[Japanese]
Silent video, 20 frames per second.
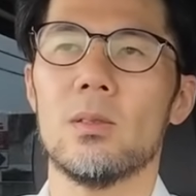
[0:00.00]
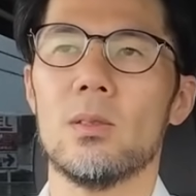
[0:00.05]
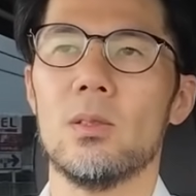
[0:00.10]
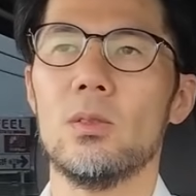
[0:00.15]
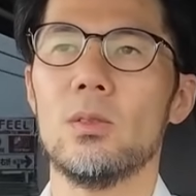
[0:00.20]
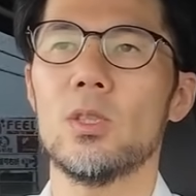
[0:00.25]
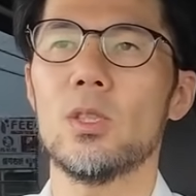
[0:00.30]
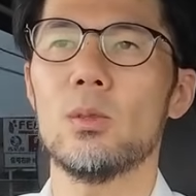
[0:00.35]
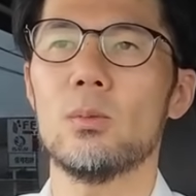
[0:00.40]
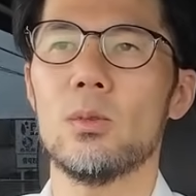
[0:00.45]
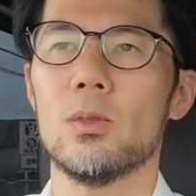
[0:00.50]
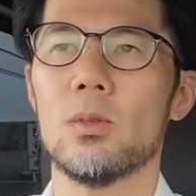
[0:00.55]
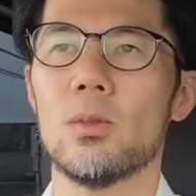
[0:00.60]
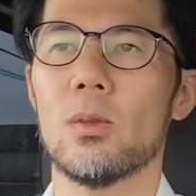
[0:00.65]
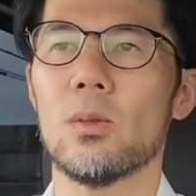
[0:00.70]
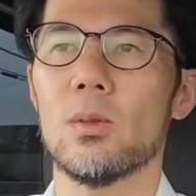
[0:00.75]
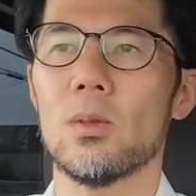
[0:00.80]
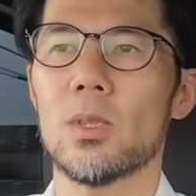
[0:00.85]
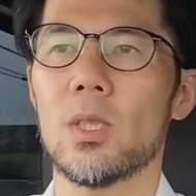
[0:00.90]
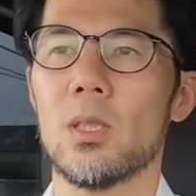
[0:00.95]

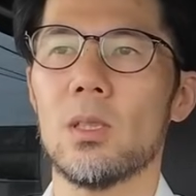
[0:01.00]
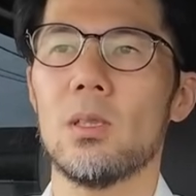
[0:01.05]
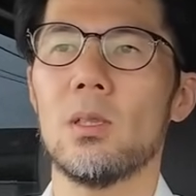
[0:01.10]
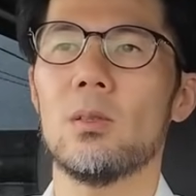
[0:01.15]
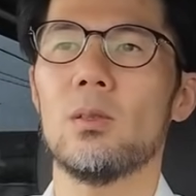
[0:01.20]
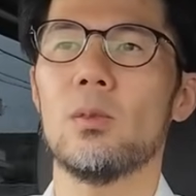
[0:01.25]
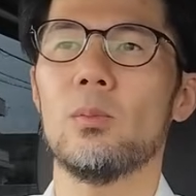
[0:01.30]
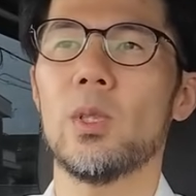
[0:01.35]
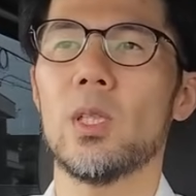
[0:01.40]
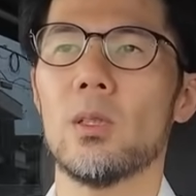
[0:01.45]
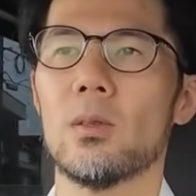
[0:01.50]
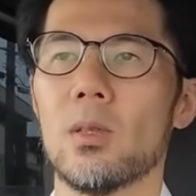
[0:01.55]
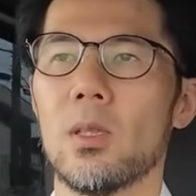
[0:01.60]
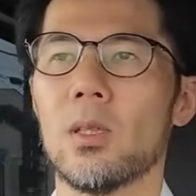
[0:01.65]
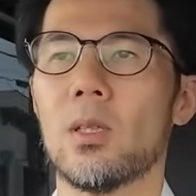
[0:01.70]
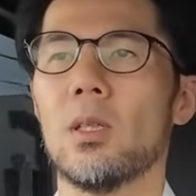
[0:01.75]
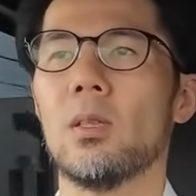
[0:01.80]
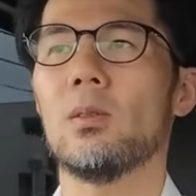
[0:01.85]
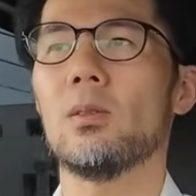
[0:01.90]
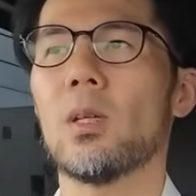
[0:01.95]
YouTube このチャンネルを見てく
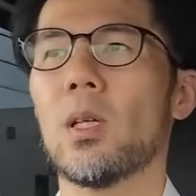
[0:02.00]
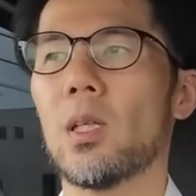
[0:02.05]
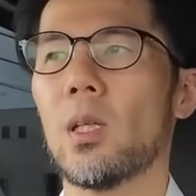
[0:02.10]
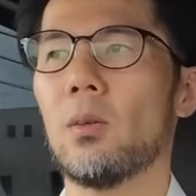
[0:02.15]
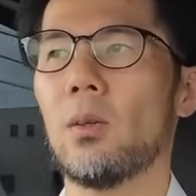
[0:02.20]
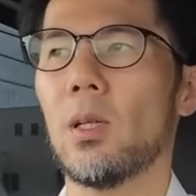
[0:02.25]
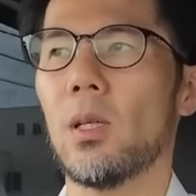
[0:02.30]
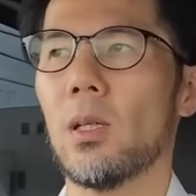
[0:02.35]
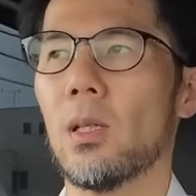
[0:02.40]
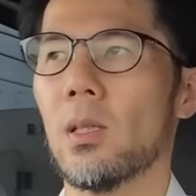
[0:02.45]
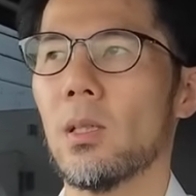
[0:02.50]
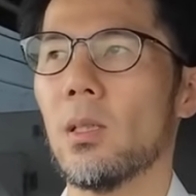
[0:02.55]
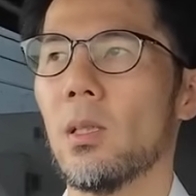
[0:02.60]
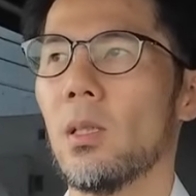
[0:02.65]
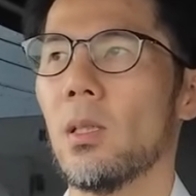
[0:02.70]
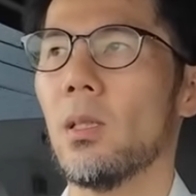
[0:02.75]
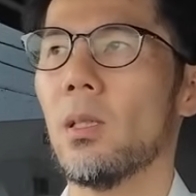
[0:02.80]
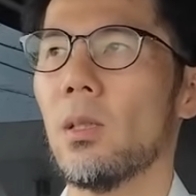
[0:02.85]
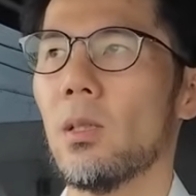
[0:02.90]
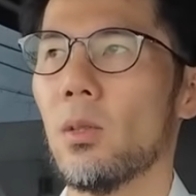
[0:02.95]
れている方は
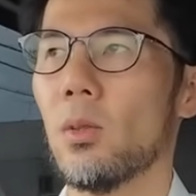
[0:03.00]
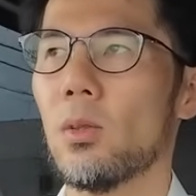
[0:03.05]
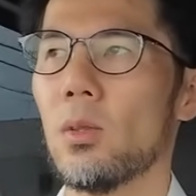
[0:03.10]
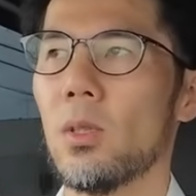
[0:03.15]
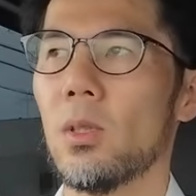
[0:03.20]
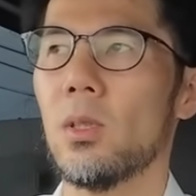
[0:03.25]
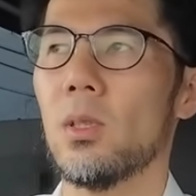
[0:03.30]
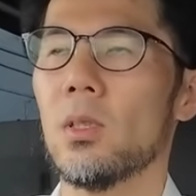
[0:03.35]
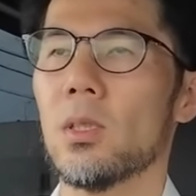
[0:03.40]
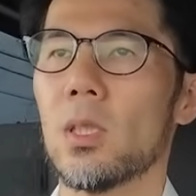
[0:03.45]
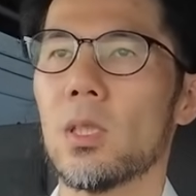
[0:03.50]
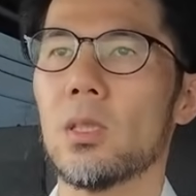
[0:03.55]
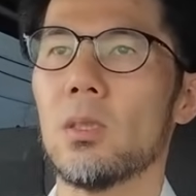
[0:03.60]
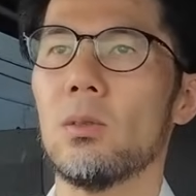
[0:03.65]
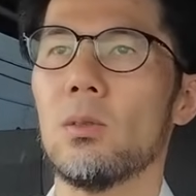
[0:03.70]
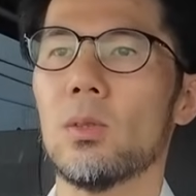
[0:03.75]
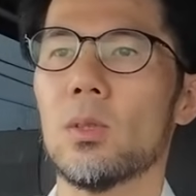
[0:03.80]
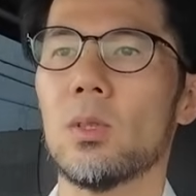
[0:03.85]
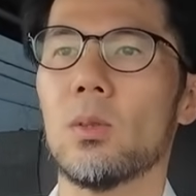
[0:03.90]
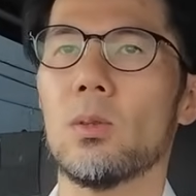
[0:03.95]
特に写
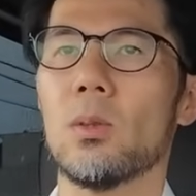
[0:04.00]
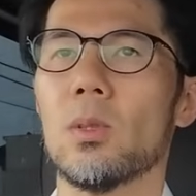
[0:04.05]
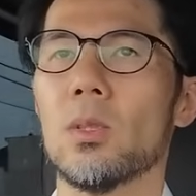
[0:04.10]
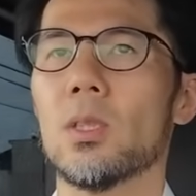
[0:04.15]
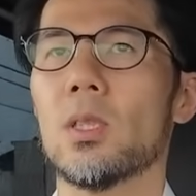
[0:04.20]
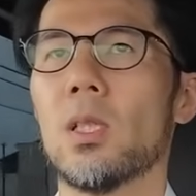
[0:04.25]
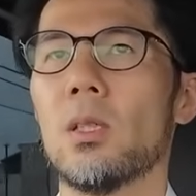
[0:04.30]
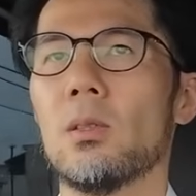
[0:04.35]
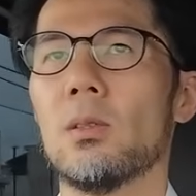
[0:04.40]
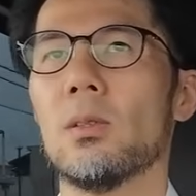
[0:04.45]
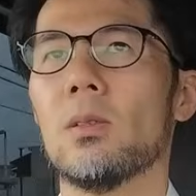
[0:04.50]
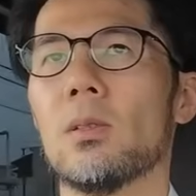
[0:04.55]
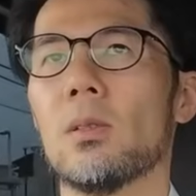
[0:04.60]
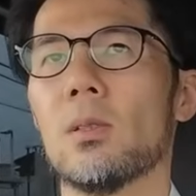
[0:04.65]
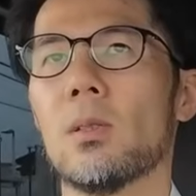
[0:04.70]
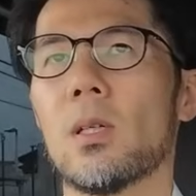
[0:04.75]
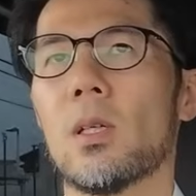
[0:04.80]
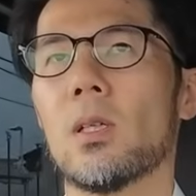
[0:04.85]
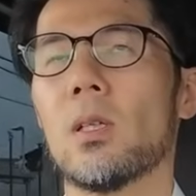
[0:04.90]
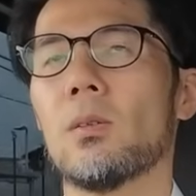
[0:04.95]
真をお仕事にしてい
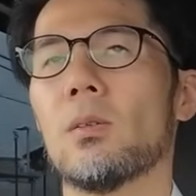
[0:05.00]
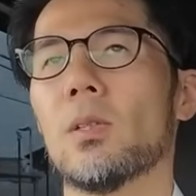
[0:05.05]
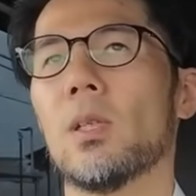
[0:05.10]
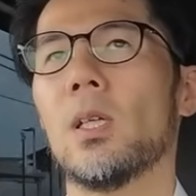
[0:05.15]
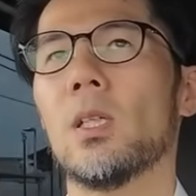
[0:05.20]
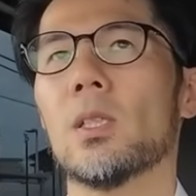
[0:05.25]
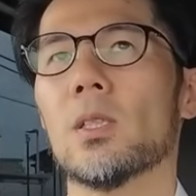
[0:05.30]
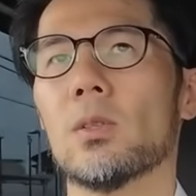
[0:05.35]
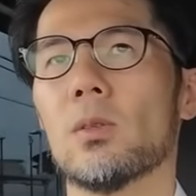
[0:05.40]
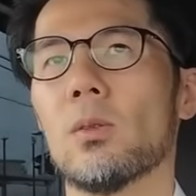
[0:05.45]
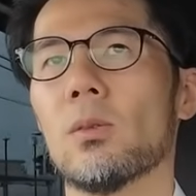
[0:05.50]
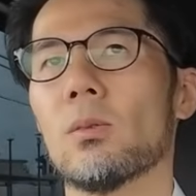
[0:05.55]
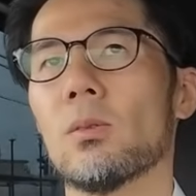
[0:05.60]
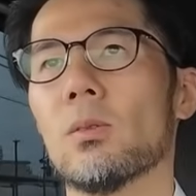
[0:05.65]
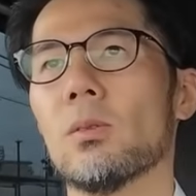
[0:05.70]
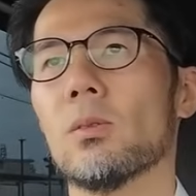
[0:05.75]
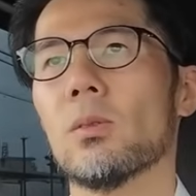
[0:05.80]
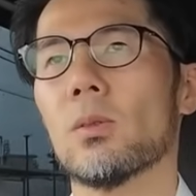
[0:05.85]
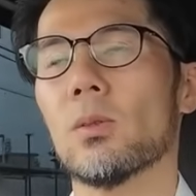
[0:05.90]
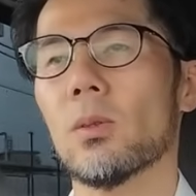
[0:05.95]
る方ではないでしょう
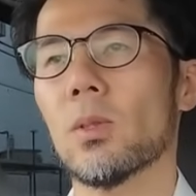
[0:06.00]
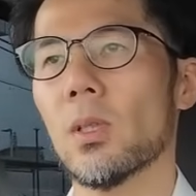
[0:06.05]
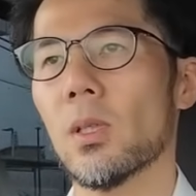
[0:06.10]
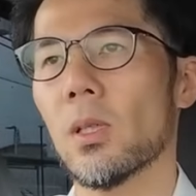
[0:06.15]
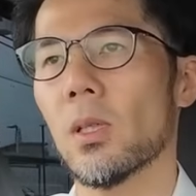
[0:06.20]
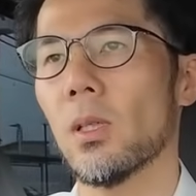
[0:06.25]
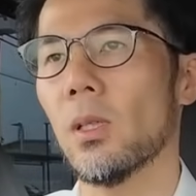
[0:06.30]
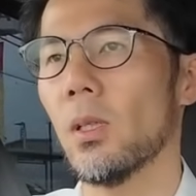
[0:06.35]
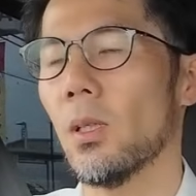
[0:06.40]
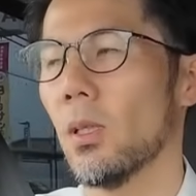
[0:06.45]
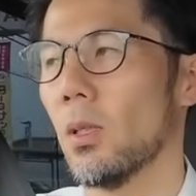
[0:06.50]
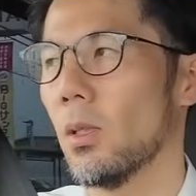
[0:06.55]
ということで